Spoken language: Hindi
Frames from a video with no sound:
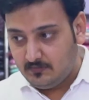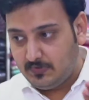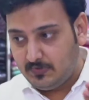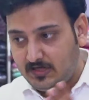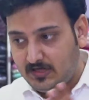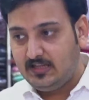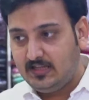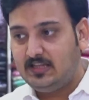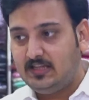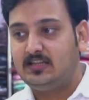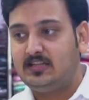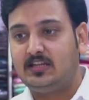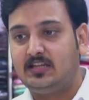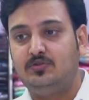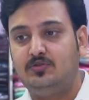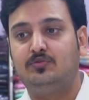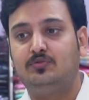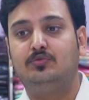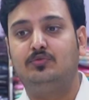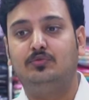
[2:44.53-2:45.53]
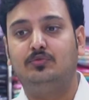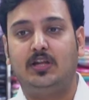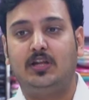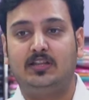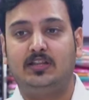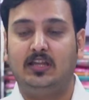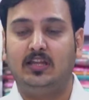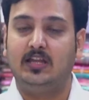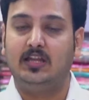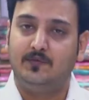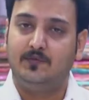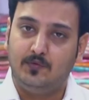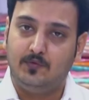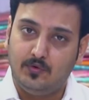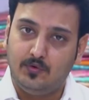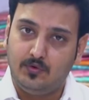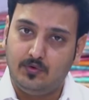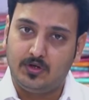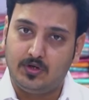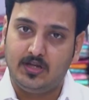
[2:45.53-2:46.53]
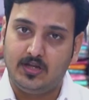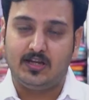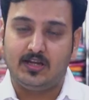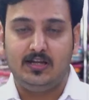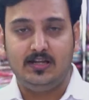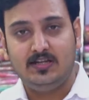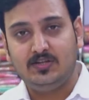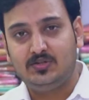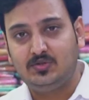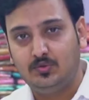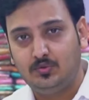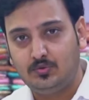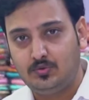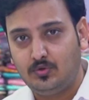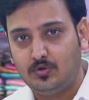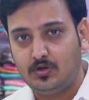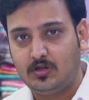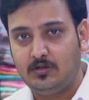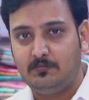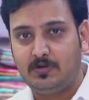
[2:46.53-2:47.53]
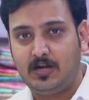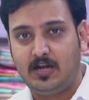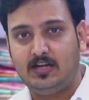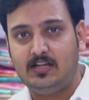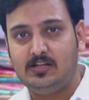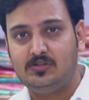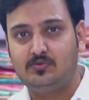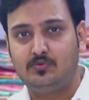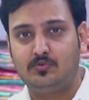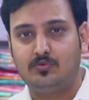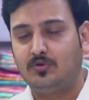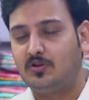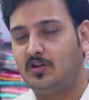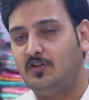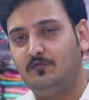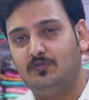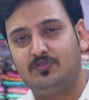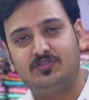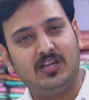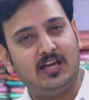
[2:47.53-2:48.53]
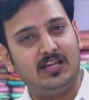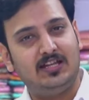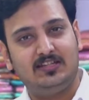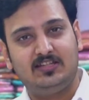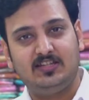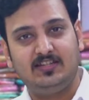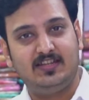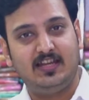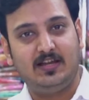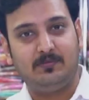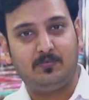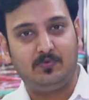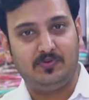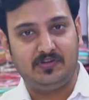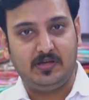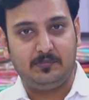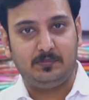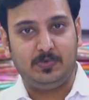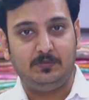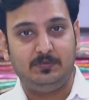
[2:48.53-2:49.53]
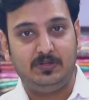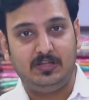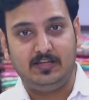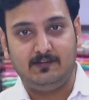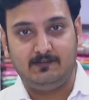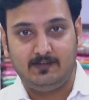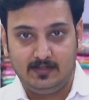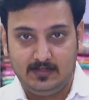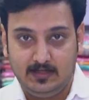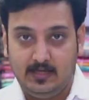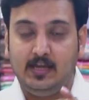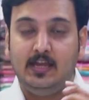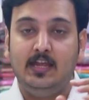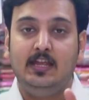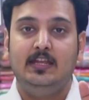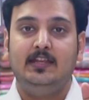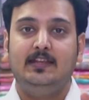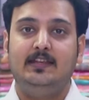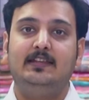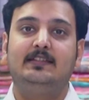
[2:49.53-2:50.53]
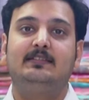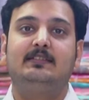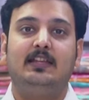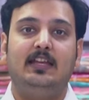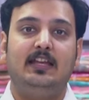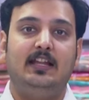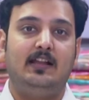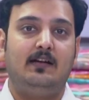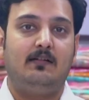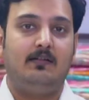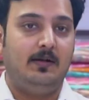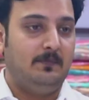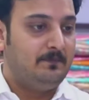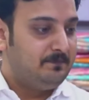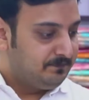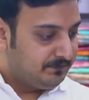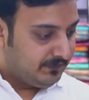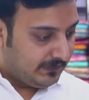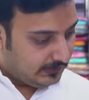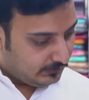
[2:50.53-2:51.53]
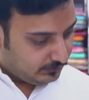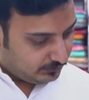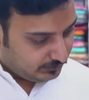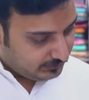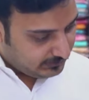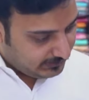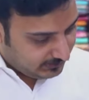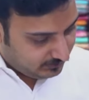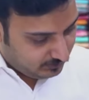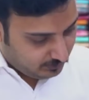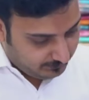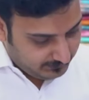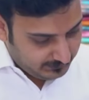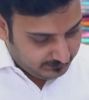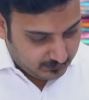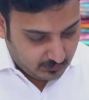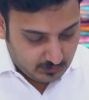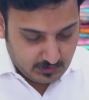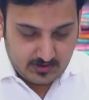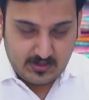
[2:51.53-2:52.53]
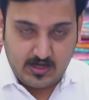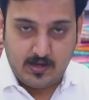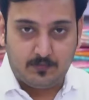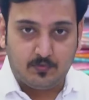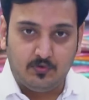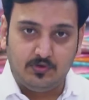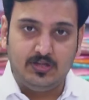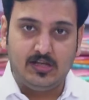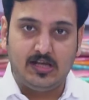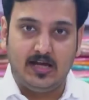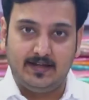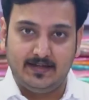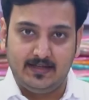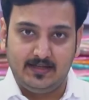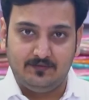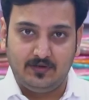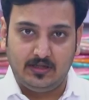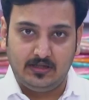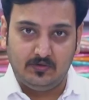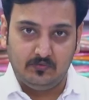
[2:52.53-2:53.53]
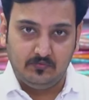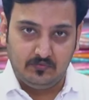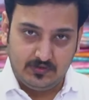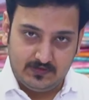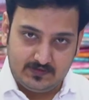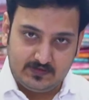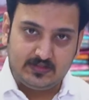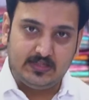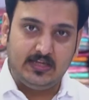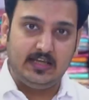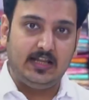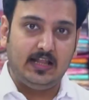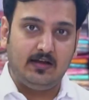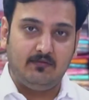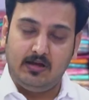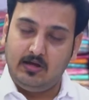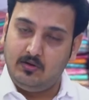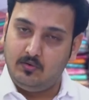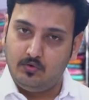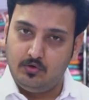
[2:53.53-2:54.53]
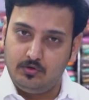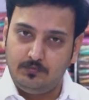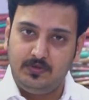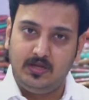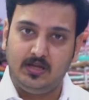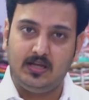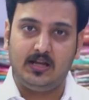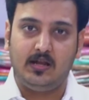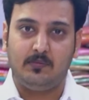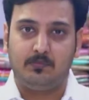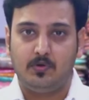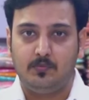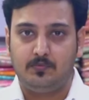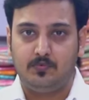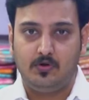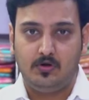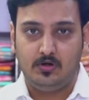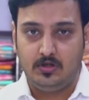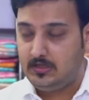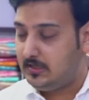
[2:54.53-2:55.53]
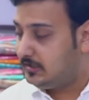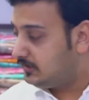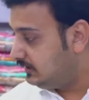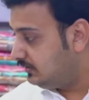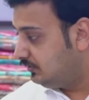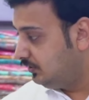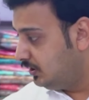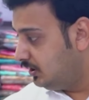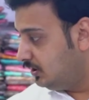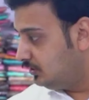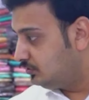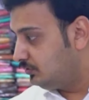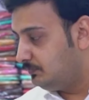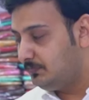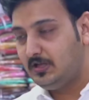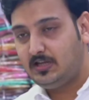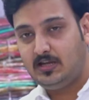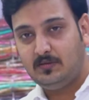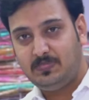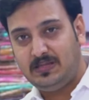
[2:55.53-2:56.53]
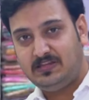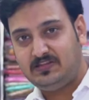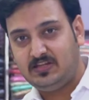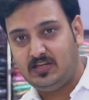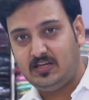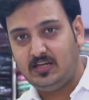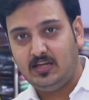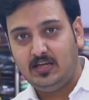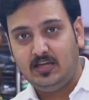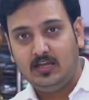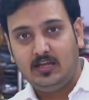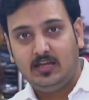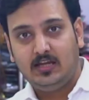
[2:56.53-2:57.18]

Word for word: बड़ी लेंथ के जो सूट आते हैं वो हो गए गर्ली सूट हो गए ब्राइडल सूट हो गए वो सारी चीज़ें आपको यहाँ पे मिलने वाली है इसके अलावा दोस्तों ये तो मैं प्रोडक्ट आपको दिखाने ही वाला हूँ इसके अलावा और भी अगर आपको प्रोडक्ट देखने हो तो मेरे पीछे